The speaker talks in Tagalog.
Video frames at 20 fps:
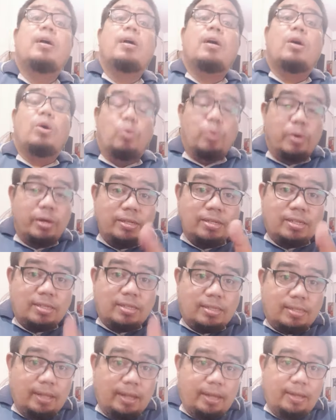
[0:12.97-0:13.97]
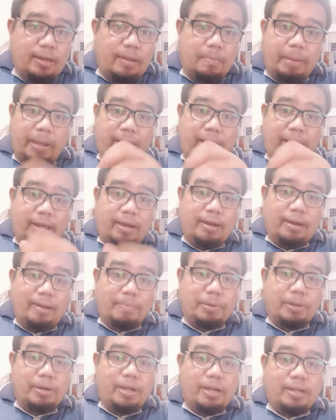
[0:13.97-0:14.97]
Once na nabayaran na
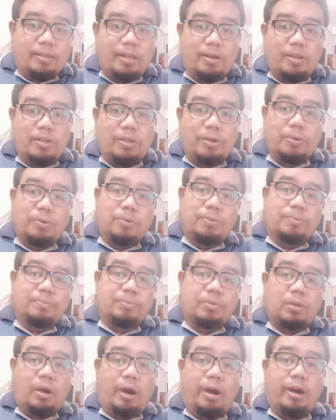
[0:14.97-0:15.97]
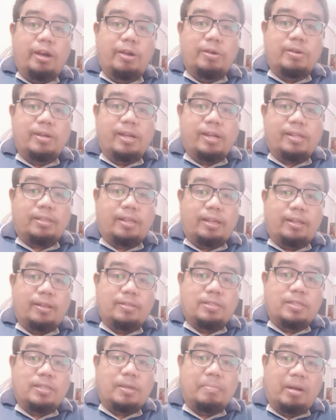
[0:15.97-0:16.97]
po natin yung car loan natin
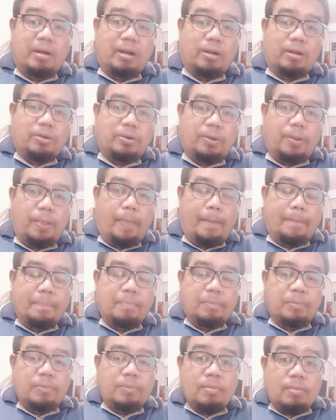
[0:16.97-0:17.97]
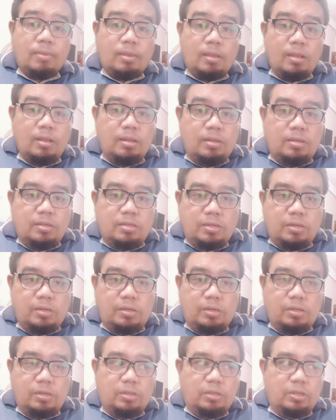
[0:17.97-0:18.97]
sa bangko. So,
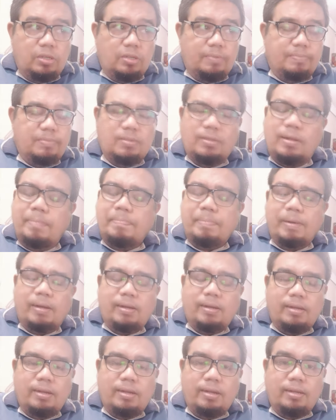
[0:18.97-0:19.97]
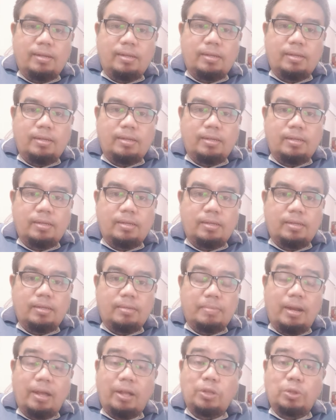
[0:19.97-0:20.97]
napaka
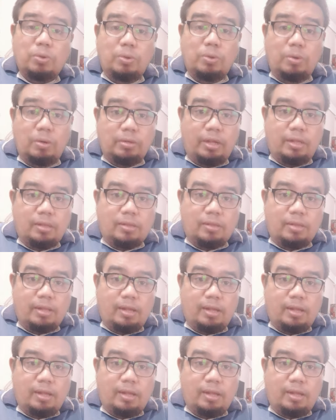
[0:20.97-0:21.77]
malaking tulong na, na